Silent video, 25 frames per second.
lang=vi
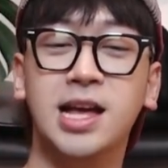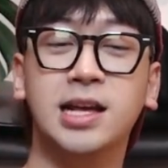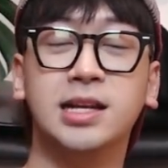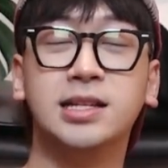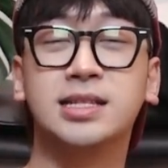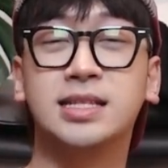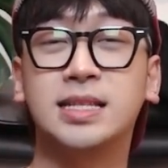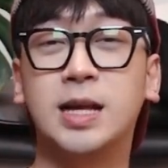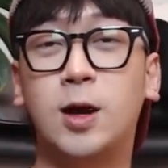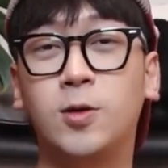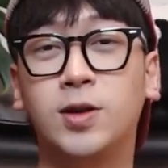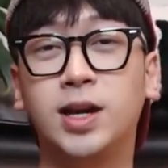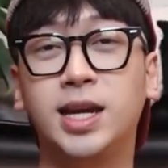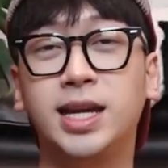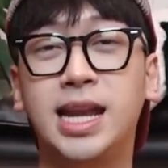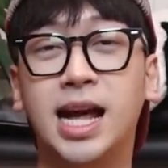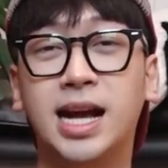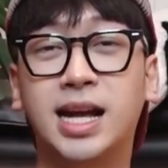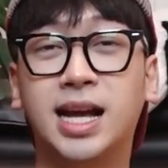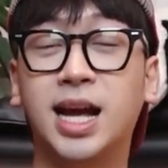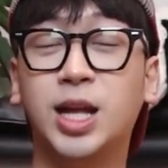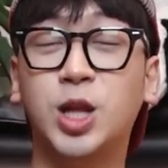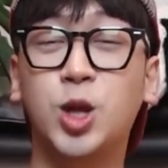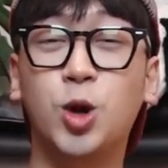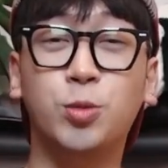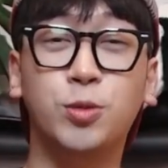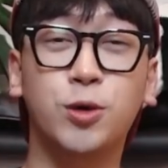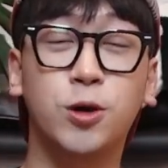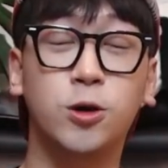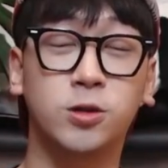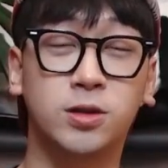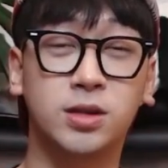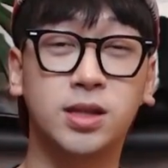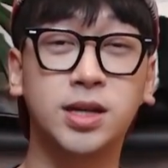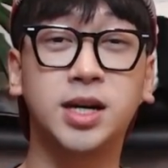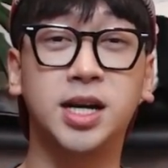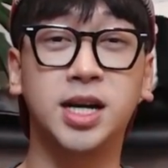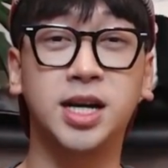Sau khi đã kết thúc đồ
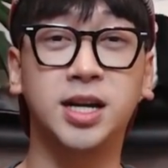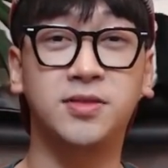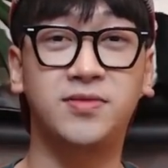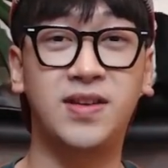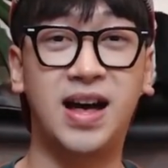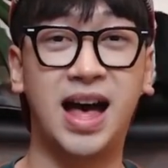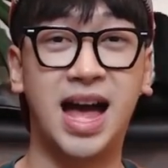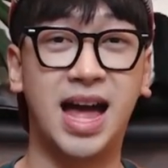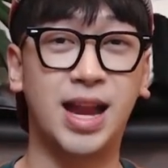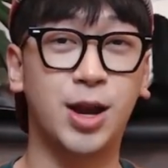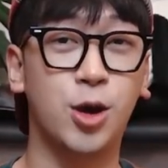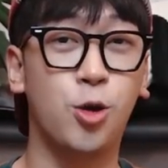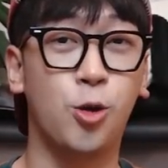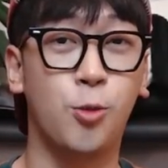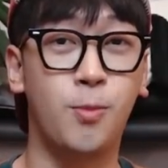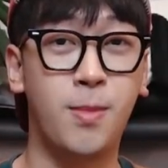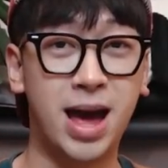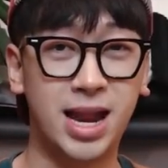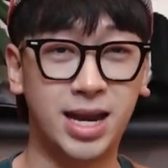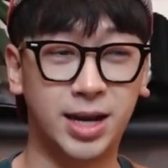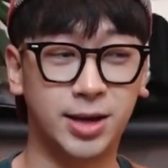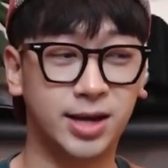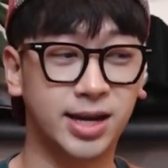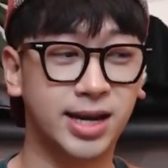tươi và đồ mặn